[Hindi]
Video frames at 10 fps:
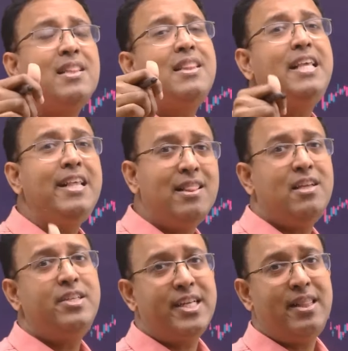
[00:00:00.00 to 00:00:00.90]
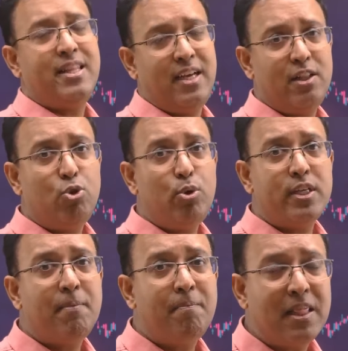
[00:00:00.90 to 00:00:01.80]
तीन दिन चलता है तो
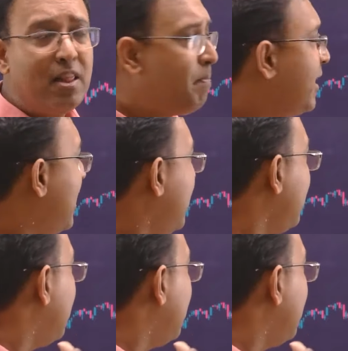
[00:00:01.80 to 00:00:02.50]
इसका मतलब क्या है